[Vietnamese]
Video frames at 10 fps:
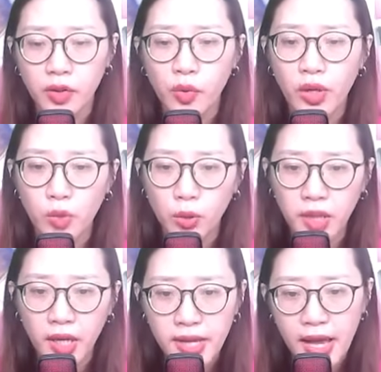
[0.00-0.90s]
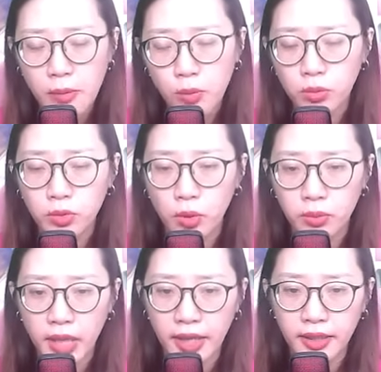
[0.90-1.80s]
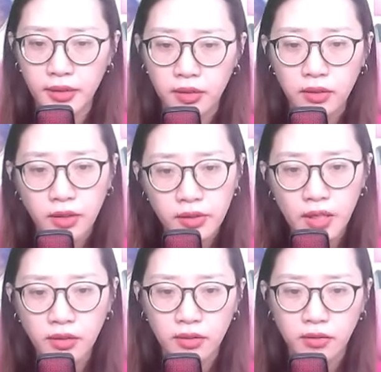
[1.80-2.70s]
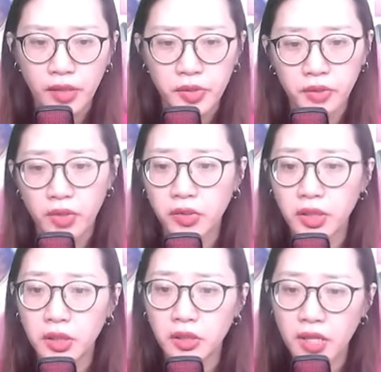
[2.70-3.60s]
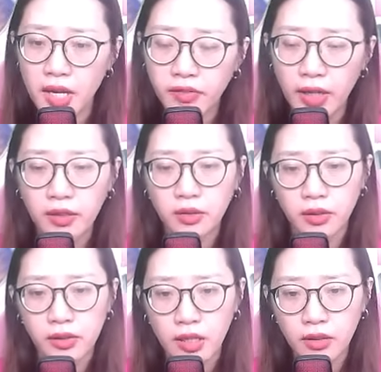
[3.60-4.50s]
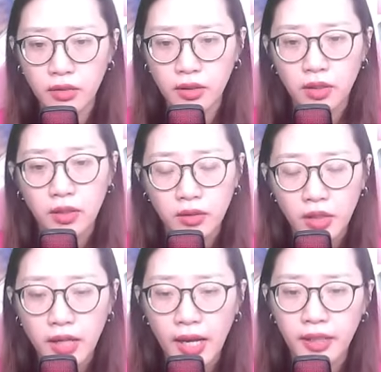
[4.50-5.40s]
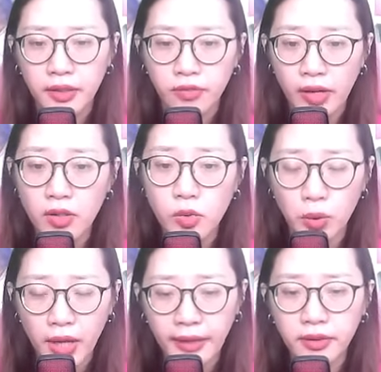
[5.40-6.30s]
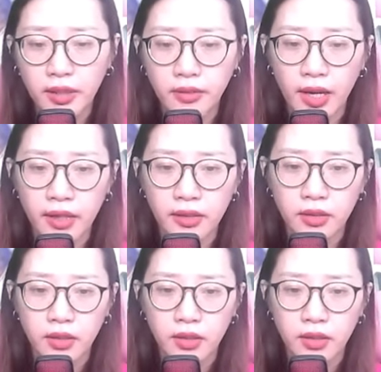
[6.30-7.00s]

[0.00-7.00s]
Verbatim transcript: Huyền môn thế gia muốn tồn tại, thứ nhất là dựa vào người thừa kế phải có tư chất. Thứ hai phải có của cải tiền tài.